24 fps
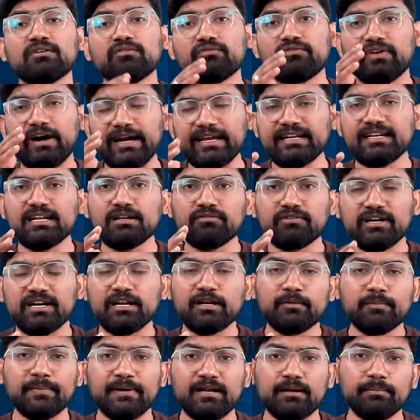फाइनल
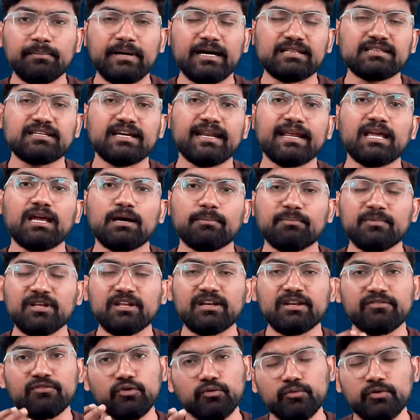वर्डिक्ट पर हम बात करेंगे अपने
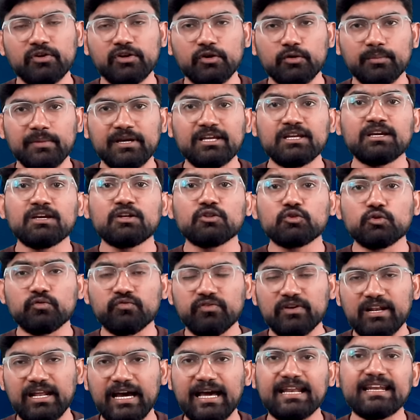रिव्यू वीडियो में तो
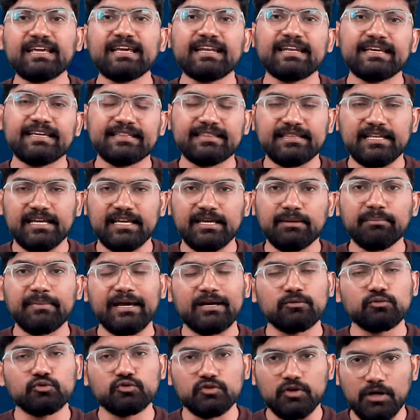फिलहाल के लिए इतना ही मैं
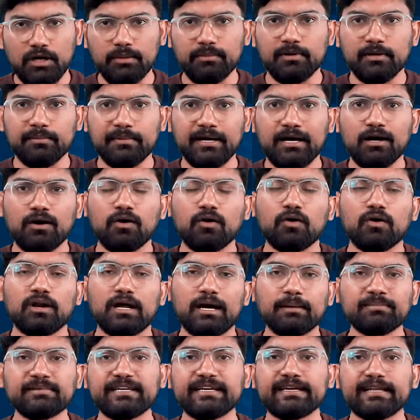हूं सौरभ वर्मा और
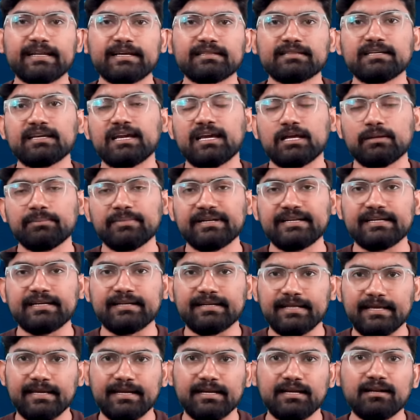आप देख रहे थे एनबीटी
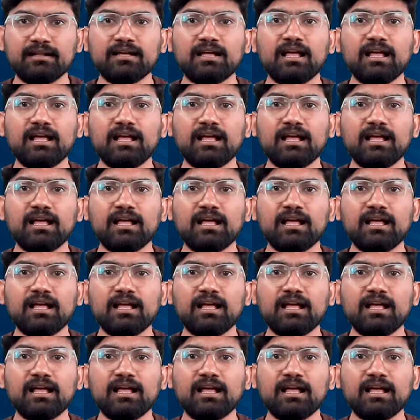टेकेट